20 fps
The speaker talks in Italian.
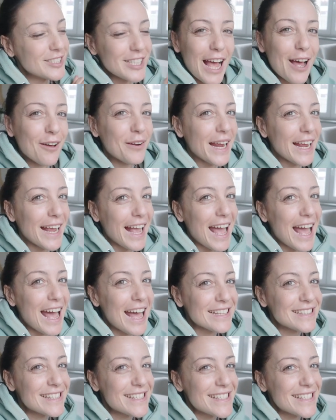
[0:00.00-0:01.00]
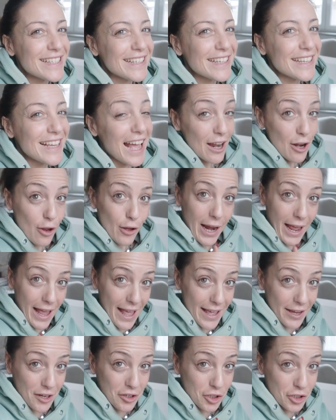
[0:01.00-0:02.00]
ciao ragazzi,
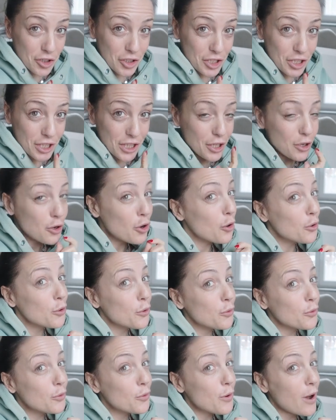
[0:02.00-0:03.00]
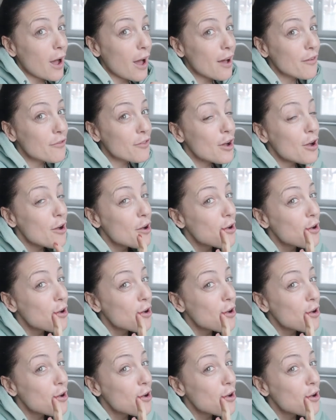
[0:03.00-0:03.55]
allora eccoci con un nuovo